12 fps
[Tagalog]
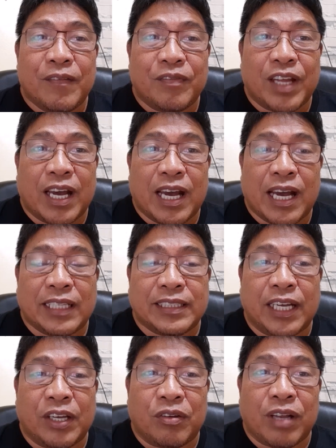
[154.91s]
na
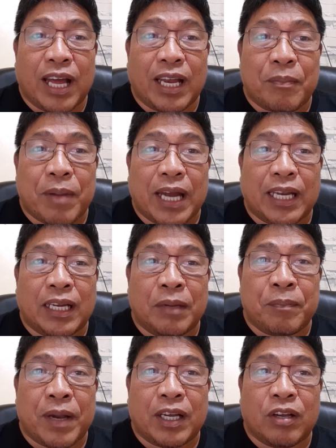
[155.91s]
siya yung lalabanan ni
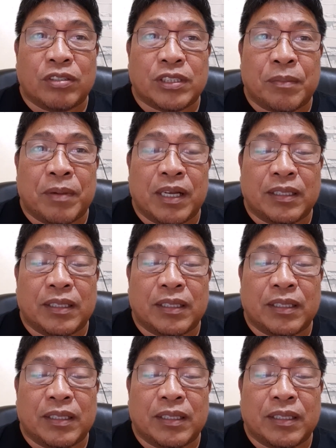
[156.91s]
Pacquiao sa